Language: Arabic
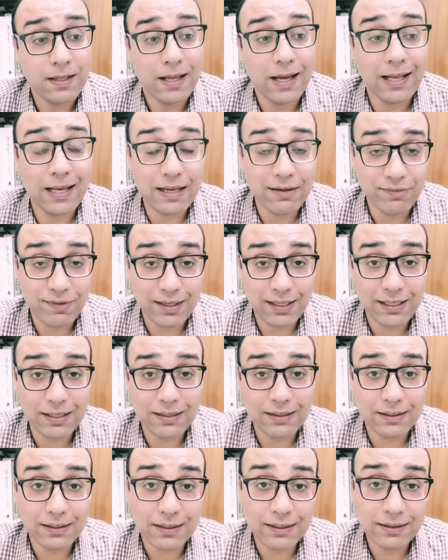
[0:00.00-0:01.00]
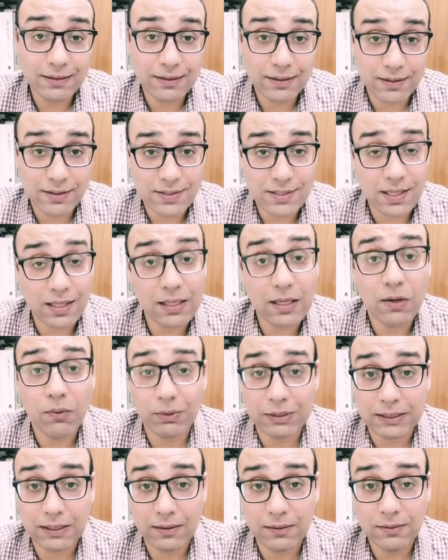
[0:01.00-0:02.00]
هنلاقي فعلا ان الرساله
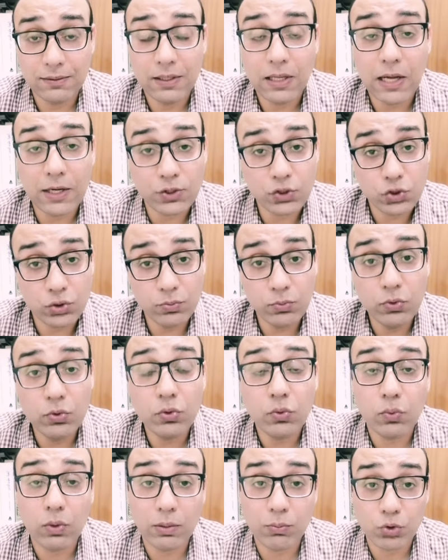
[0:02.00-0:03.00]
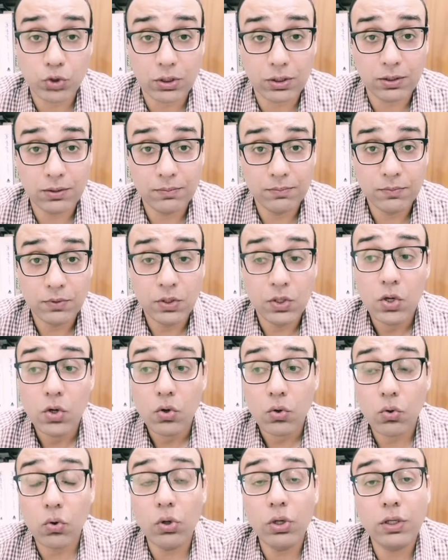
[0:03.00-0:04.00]
واضحه الشمول والمشاركه
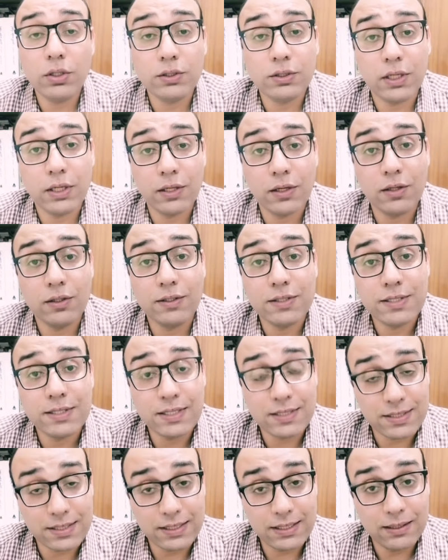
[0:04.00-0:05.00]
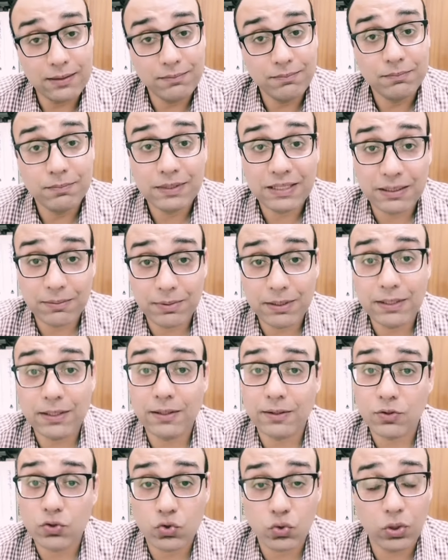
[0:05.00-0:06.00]
كل التيارات السياسيه
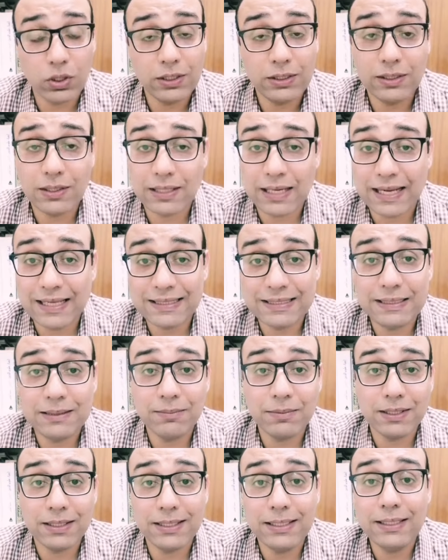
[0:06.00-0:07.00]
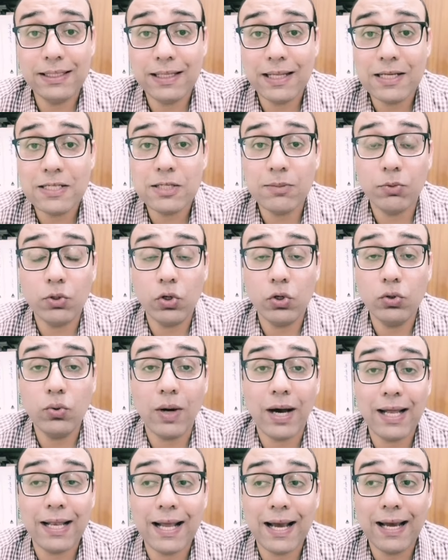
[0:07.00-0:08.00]
كبير صغير قديم جديد لازم يقعدوا
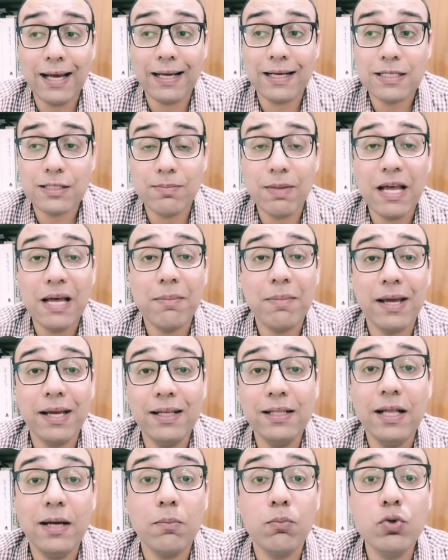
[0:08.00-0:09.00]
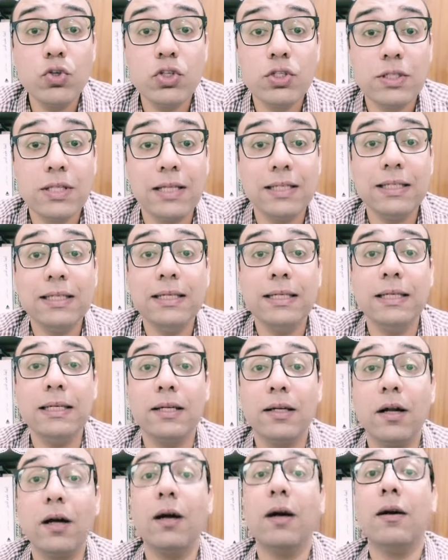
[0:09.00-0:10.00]
على حاجه اسمها مائده
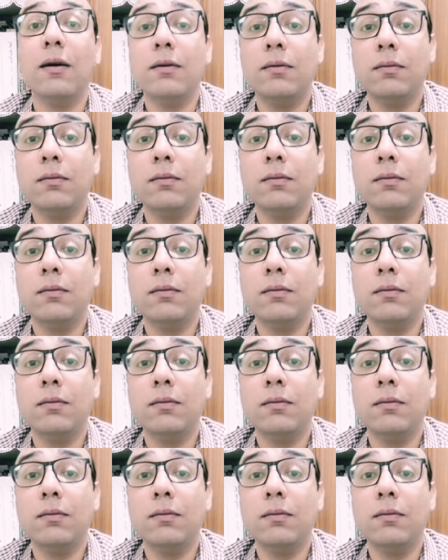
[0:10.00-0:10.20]
مستديره